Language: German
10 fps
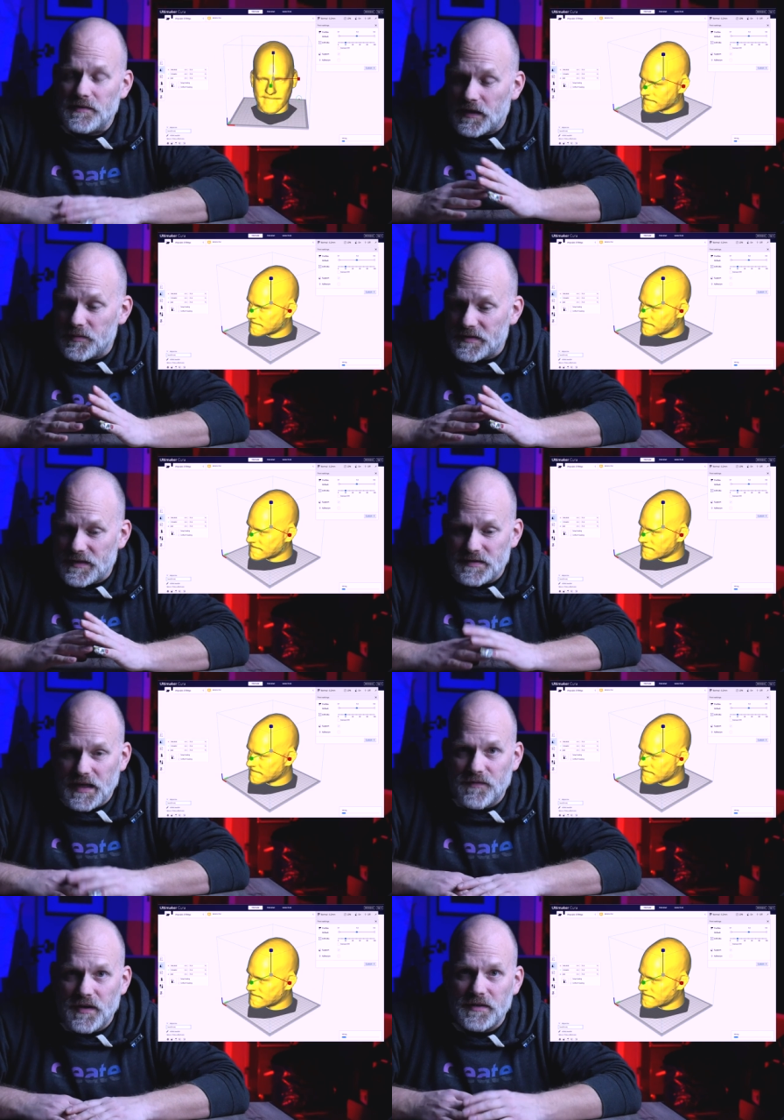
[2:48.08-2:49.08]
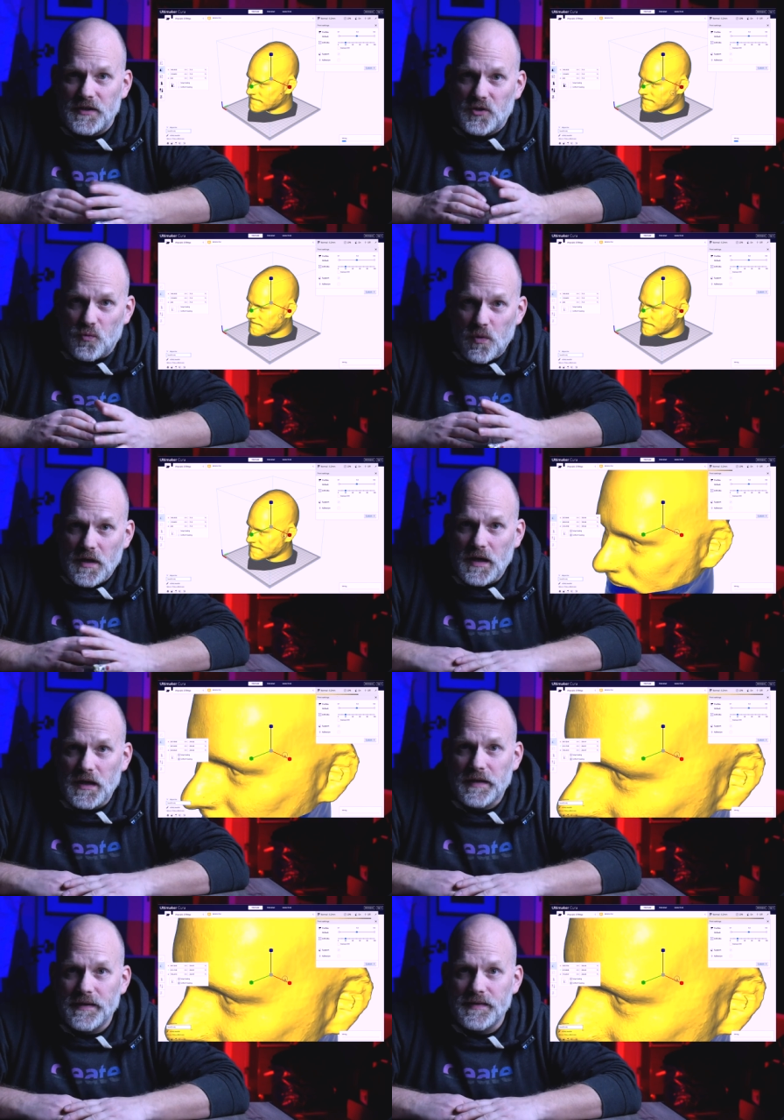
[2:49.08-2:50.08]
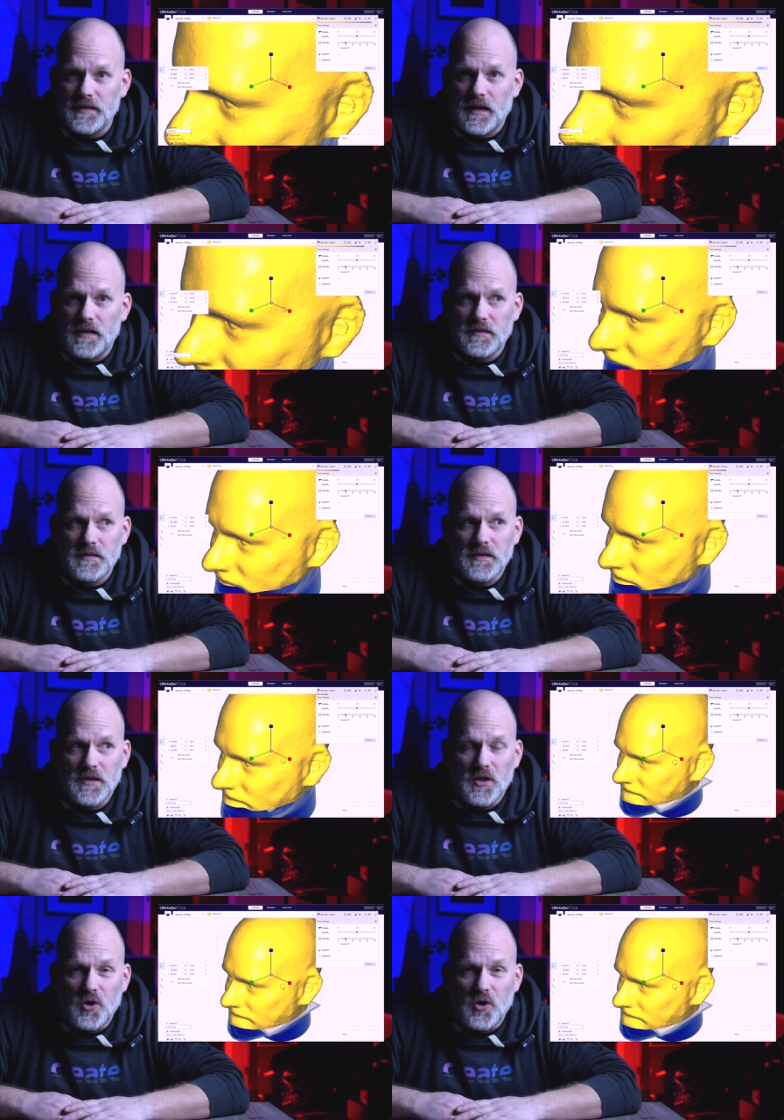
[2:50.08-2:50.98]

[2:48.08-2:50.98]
Dann habe ich das Ganze einfach in Cura reingeladen